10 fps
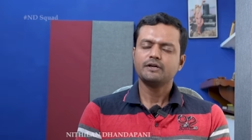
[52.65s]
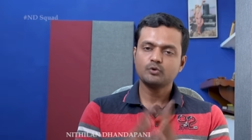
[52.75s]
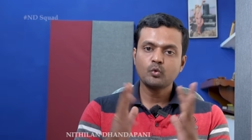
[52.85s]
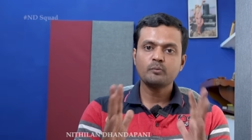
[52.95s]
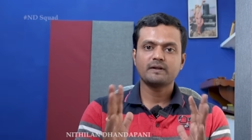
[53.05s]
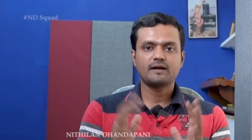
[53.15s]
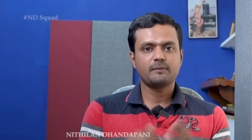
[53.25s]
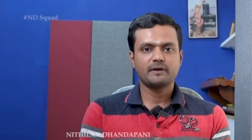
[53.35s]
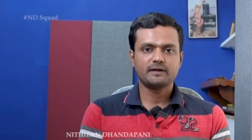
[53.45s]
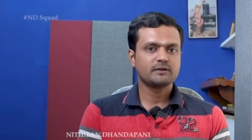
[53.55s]
இது உண்மை
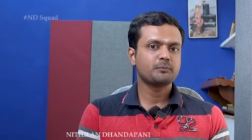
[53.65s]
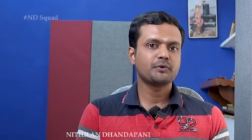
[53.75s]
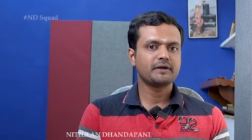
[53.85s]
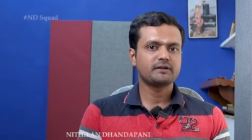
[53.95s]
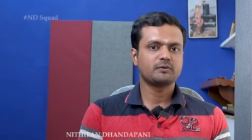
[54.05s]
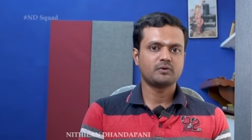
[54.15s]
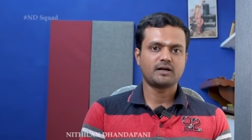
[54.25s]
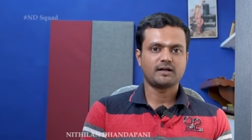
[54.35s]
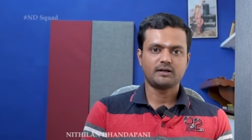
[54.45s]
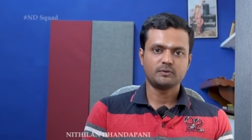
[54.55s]
தான் அப்படிங்கிறது புரியறதுக்கு
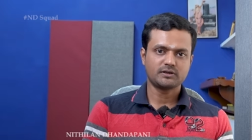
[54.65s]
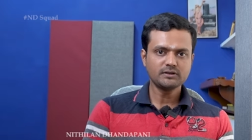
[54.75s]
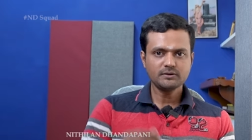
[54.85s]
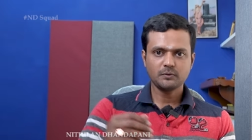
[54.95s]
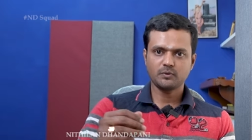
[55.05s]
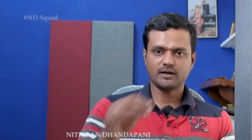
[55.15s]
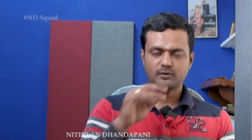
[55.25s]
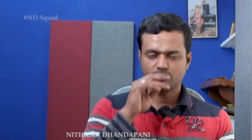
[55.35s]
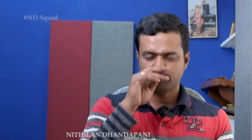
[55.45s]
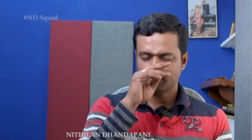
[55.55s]
உண்டான அளவுக்கு
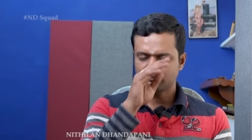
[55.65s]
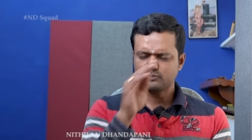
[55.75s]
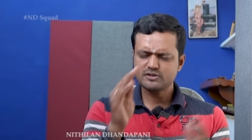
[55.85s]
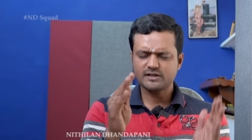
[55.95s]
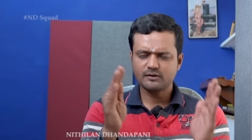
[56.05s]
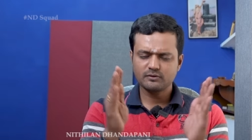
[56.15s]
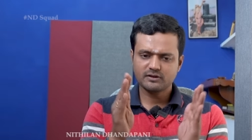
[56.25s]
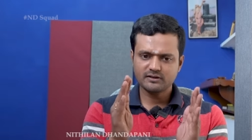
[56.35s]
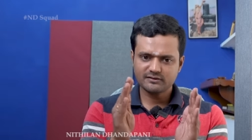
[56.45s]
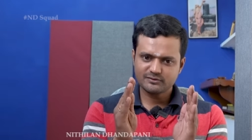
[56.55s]
உண்டான ஒரு பாடம் முடிஞ்ச
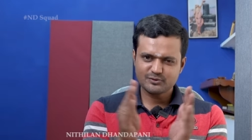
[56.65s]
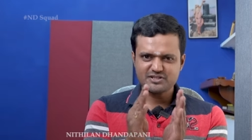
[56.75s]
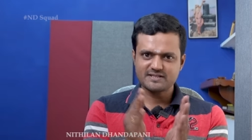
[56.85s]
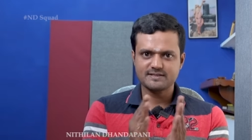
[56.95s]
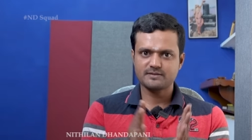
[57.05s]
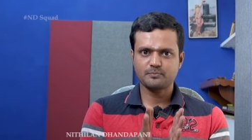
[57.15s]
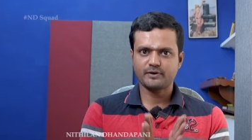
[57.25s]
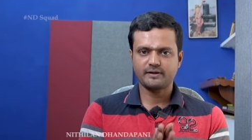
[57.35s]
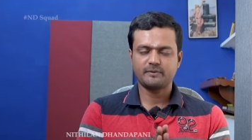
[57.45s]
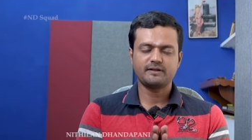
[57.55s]
அளவுக்கு கொஞ்சம் ஈஸியாக
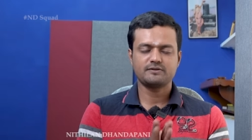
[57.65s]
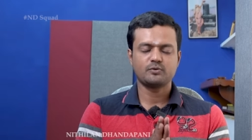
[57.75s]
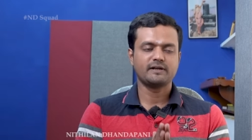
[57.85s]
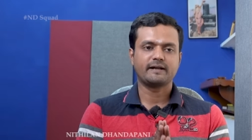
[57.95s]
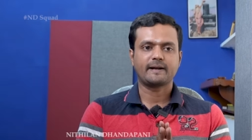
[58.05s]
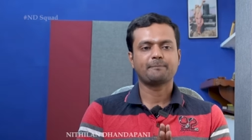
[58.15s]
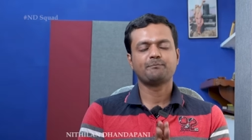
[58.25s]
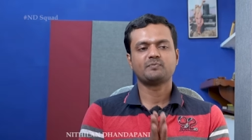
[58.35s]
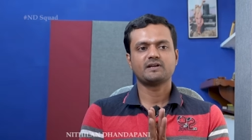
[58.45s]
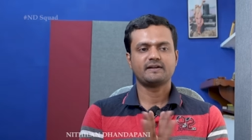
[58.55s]
புரியிற மாதிரி சொல்லிடுறேன்
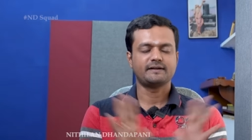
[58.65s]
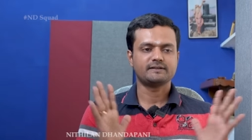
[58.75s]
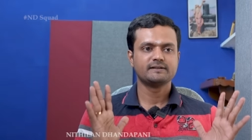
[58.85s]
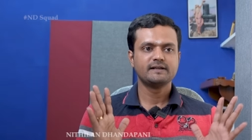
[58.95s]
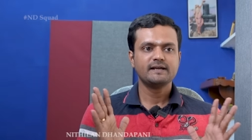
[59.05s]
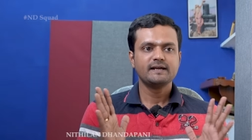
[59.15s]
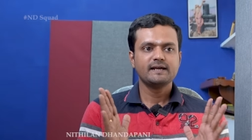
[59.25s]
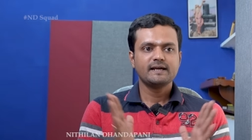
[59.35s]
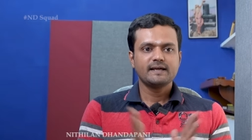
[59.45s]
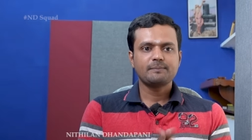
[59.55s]
ரைட்
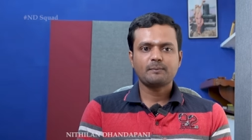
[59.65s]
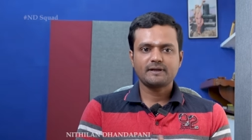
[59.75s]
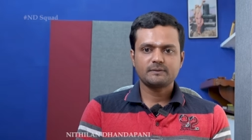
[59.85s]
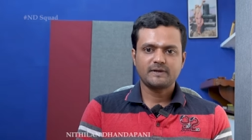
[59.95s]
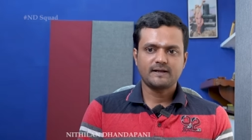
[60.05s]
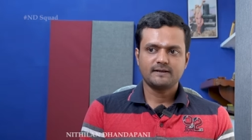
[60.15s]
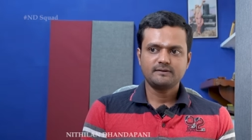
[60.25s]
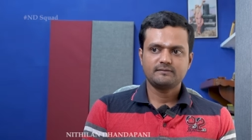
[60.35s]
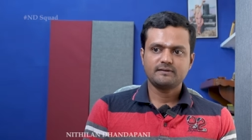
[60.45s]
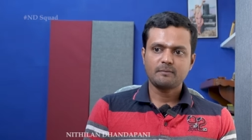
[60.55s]
இப்போ பார்த்தோம்னா
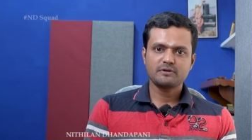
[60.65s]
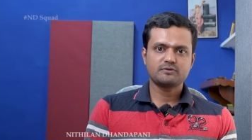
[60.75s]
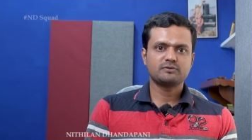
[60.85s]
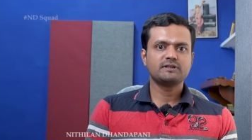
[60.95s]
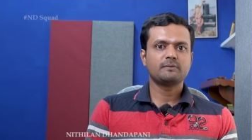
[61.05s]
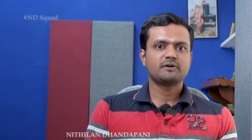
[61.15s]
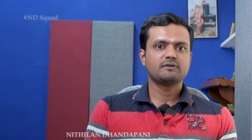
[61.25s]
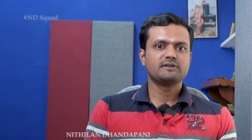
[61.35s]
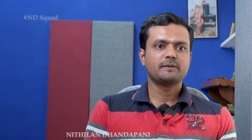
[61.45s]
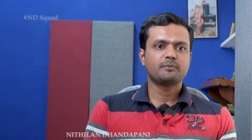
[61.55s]
நம்மளை சுற்றி
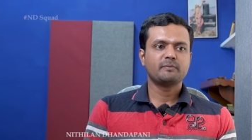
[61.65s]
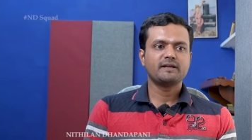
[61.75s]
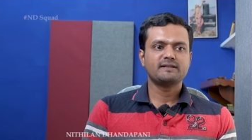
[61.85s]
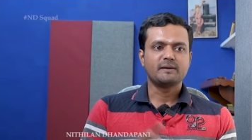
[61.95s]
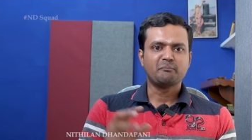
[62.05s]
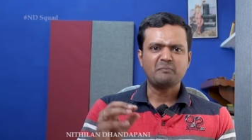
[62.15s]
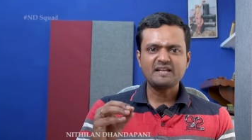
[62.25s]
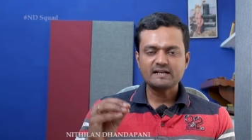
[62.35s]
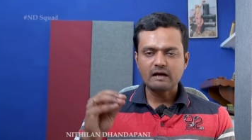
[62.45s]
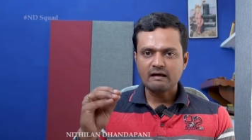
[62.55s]
நமக்கு வந்து எப்போவுமே இந்த
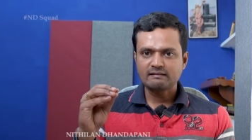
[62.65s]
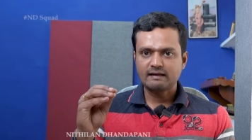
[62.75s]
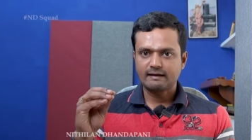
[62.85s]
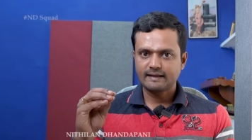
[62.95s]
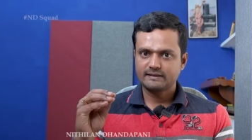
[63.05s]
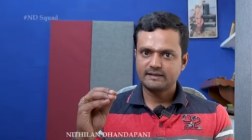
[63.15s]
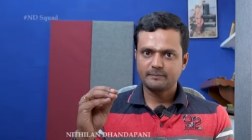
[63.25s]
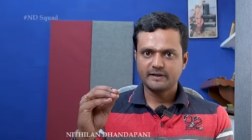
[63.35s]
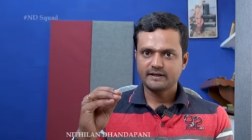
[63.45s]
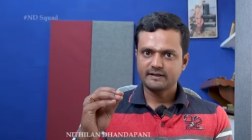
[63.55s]
மின்காந்த அலைகள்
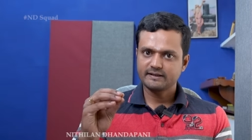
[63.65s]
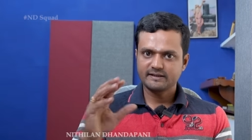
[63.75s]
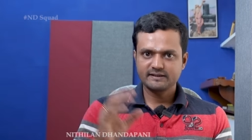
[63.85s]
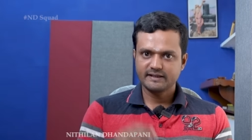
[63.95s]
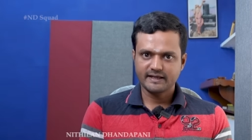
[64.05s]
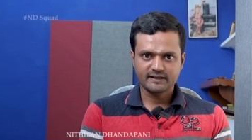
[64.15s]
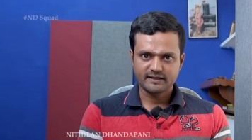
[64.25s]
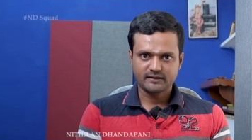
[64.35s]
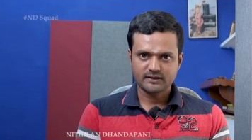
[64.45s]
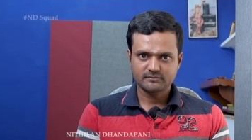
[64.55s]
அப்படிங்கிறது இருந்துக்கிட்டே
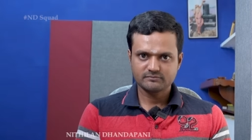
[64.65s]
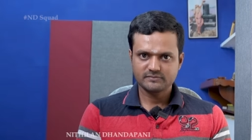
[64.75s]
தான் இருக்குது